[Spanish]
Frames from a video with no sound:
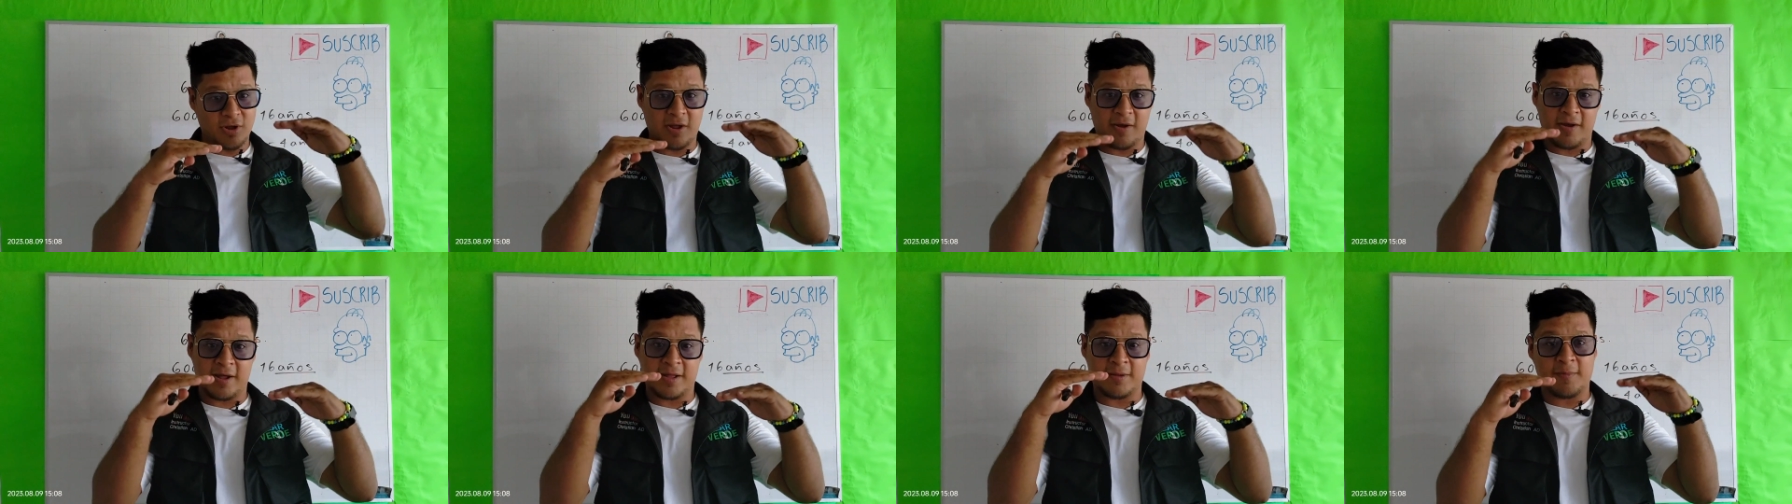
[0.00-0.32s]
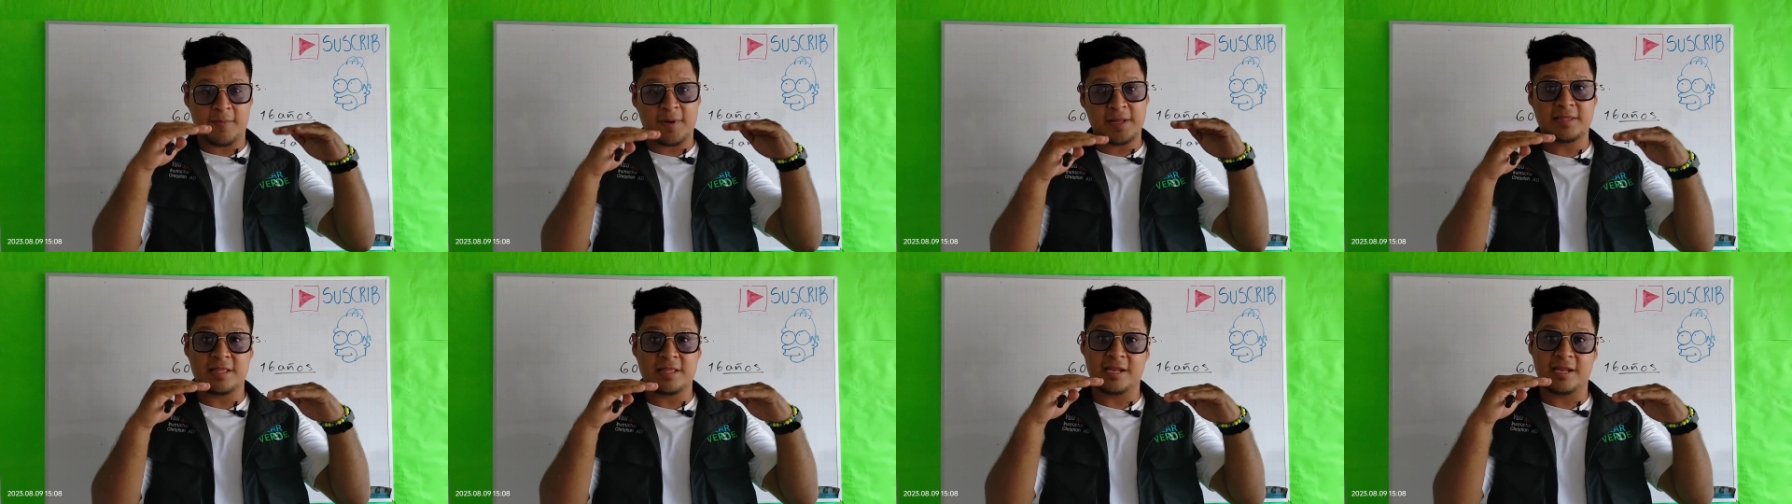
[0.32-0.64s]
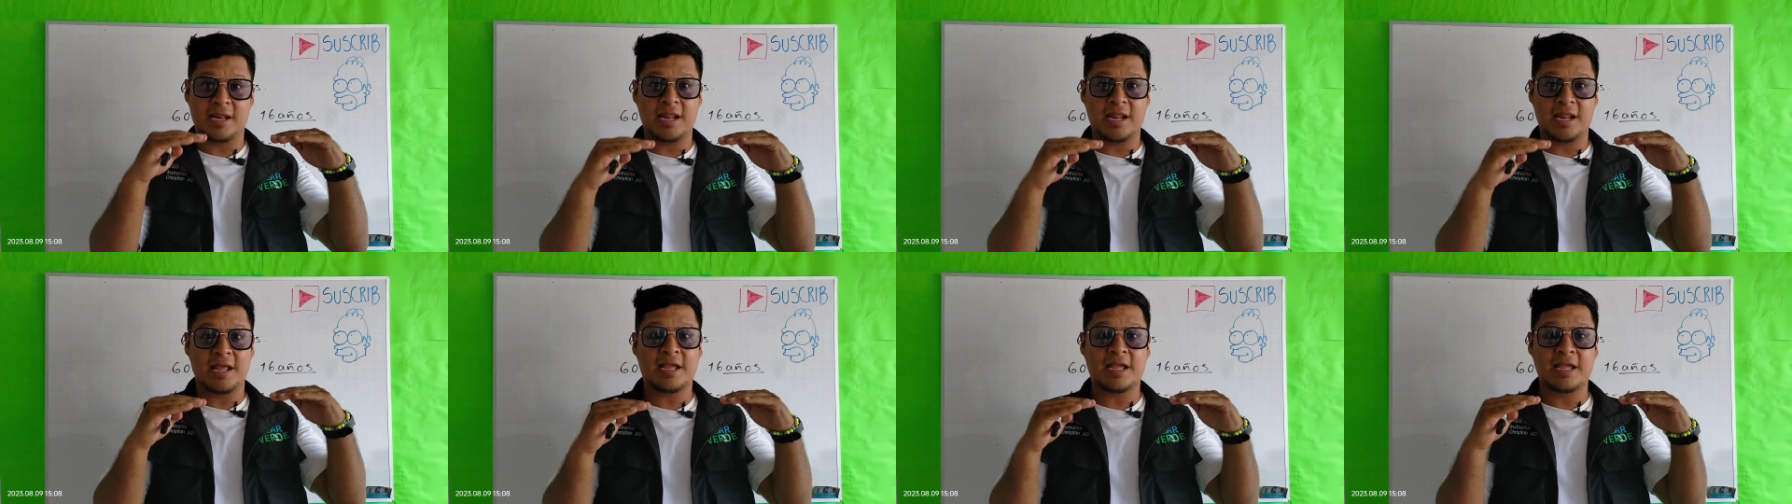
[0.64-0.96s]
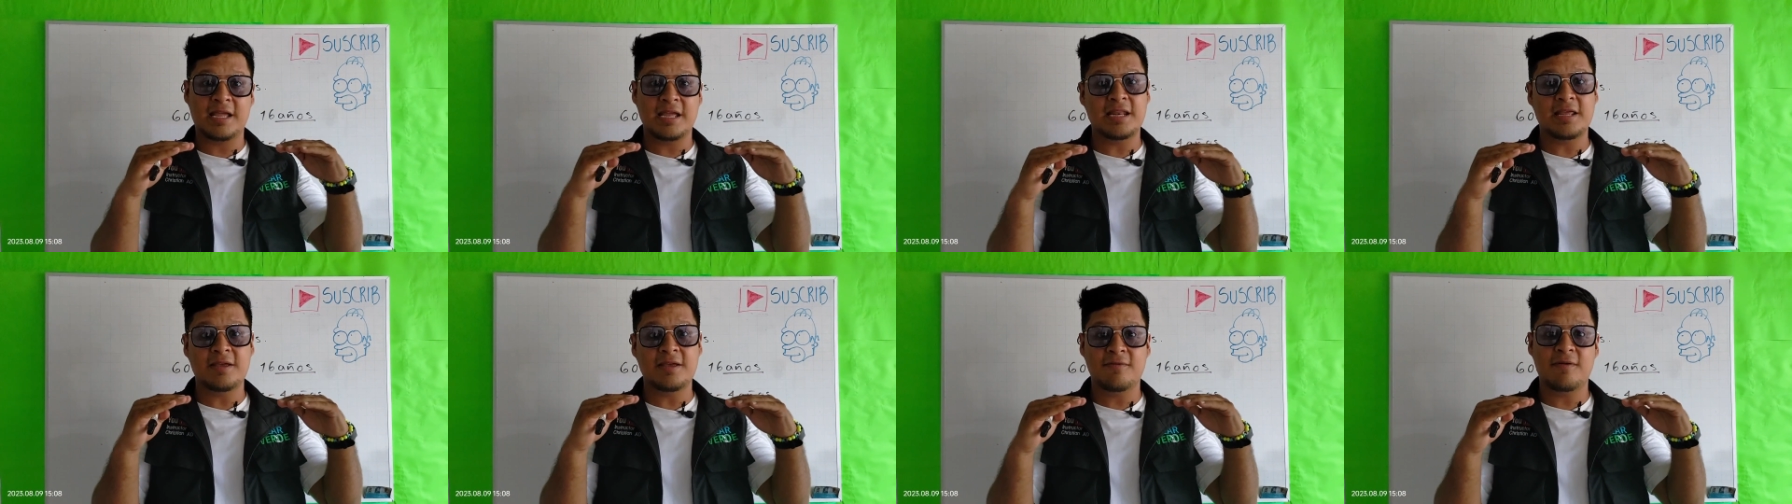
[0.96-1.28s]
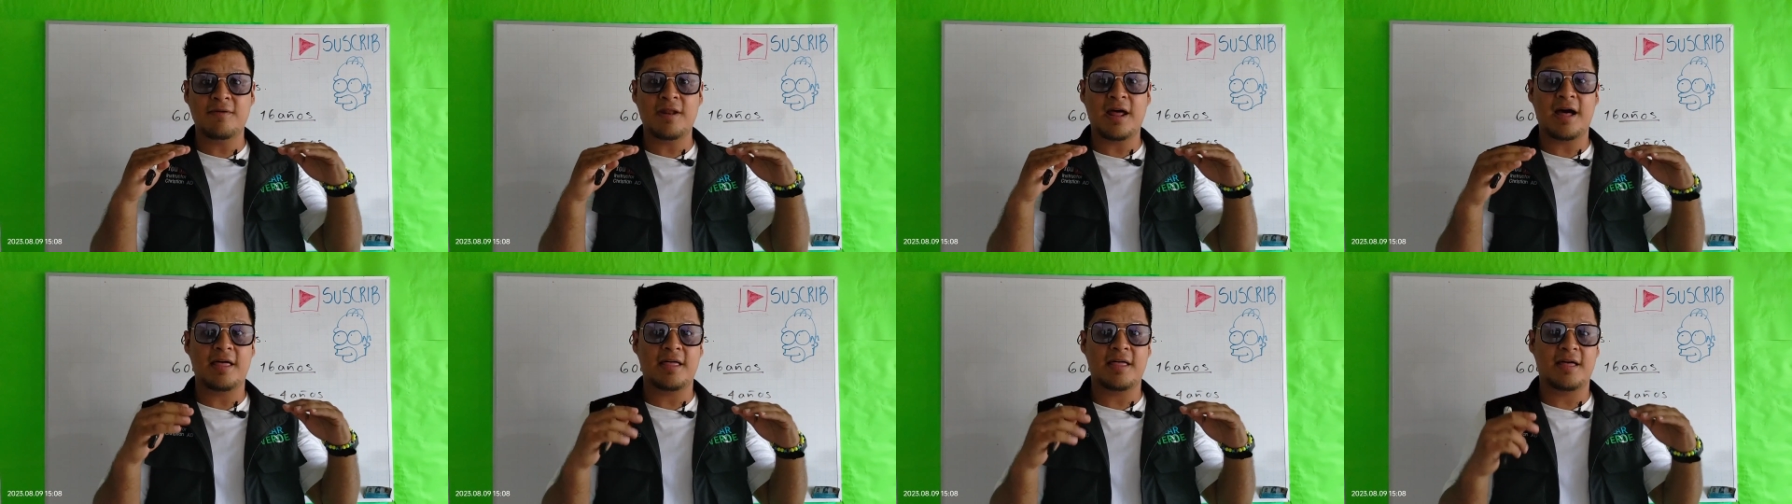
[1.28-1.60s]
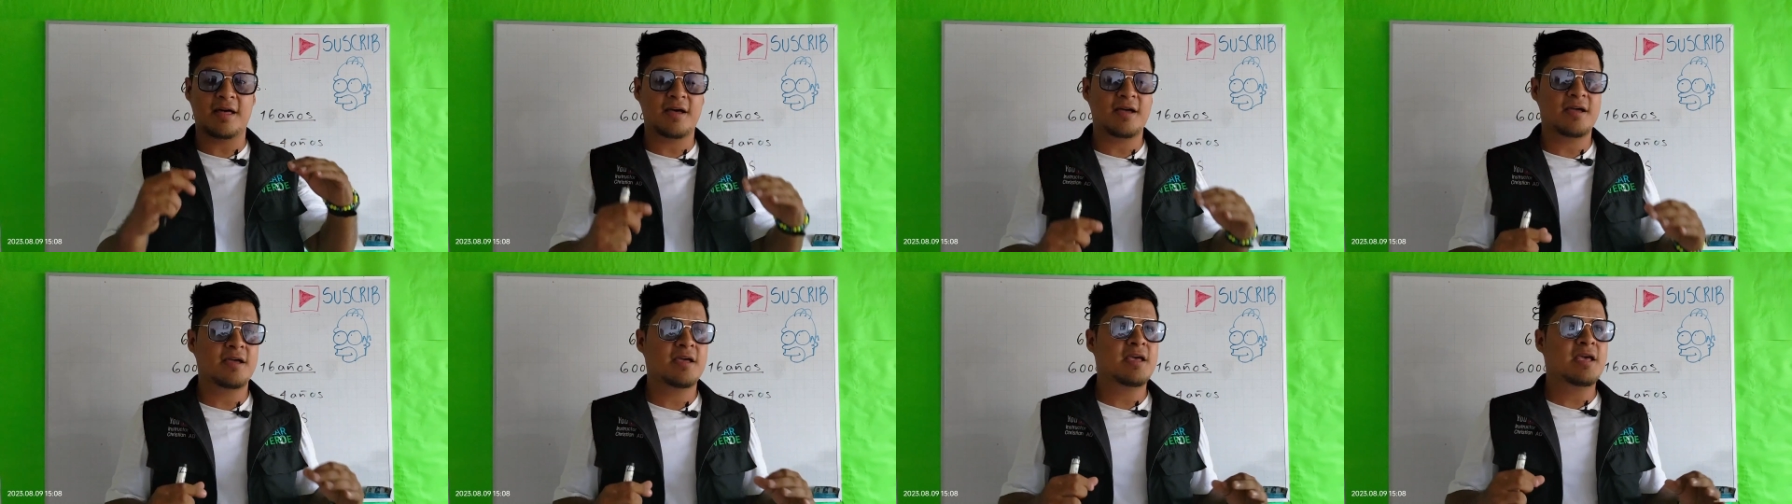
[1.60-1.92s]
la va a mantener
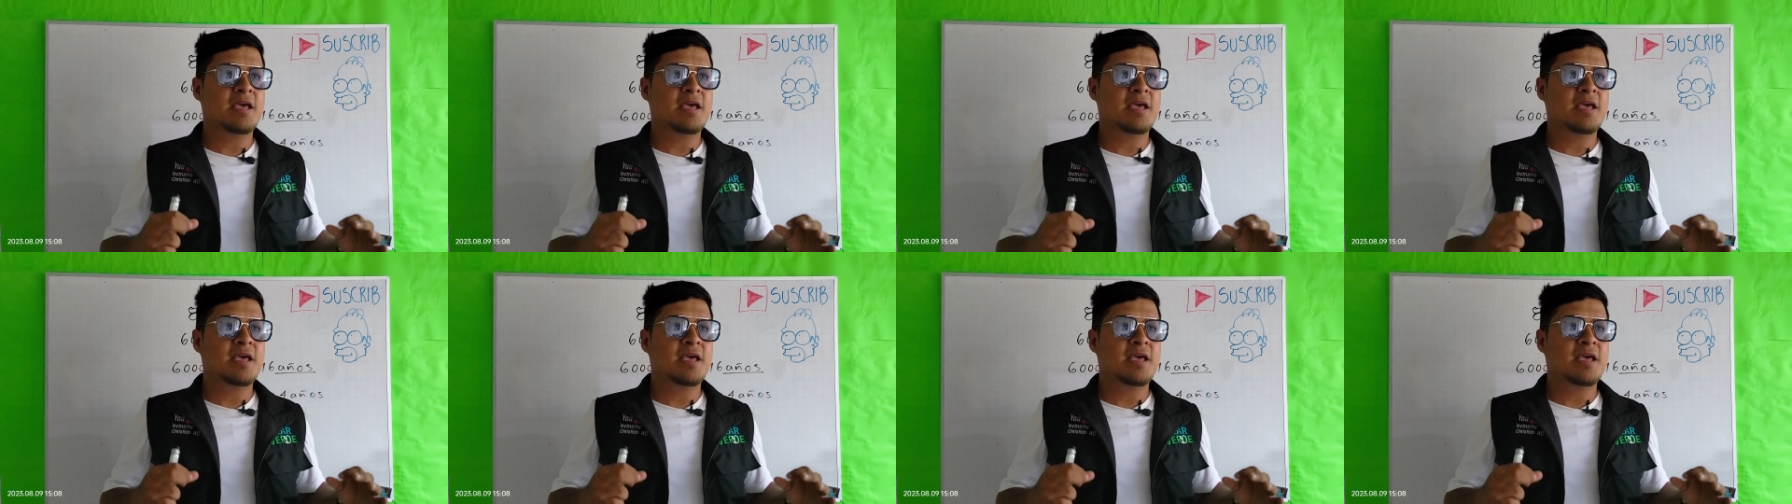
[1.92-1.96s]
equilibrada